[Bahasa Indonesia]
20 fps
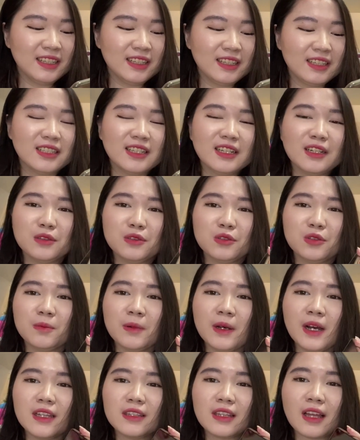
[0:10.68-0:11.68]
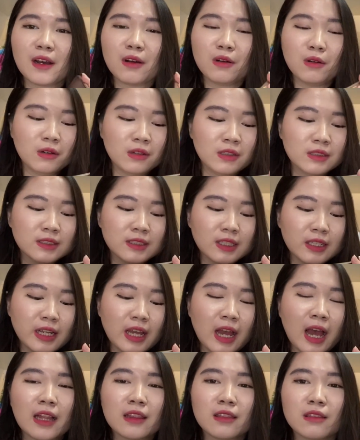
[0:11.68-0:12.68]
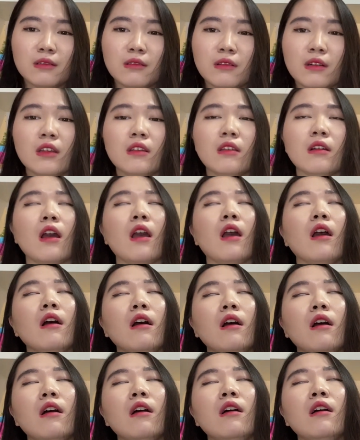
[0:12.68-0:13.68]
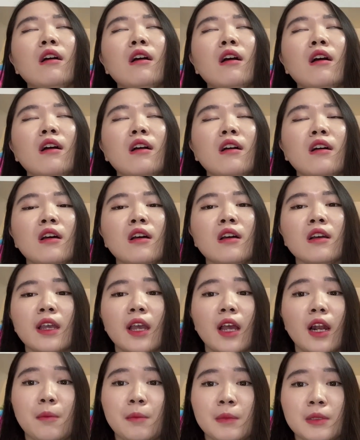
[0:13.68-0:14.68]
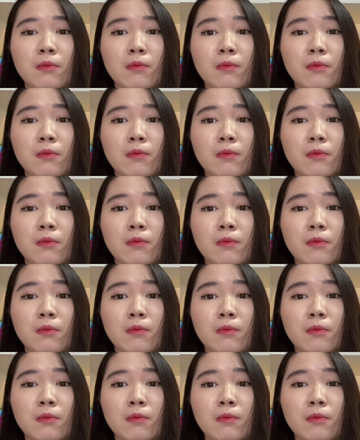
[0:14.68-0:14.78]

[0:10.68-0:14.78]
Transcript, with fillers: Ini lucu banget aku jadi hantu gitu kayak hmm, kayak lemes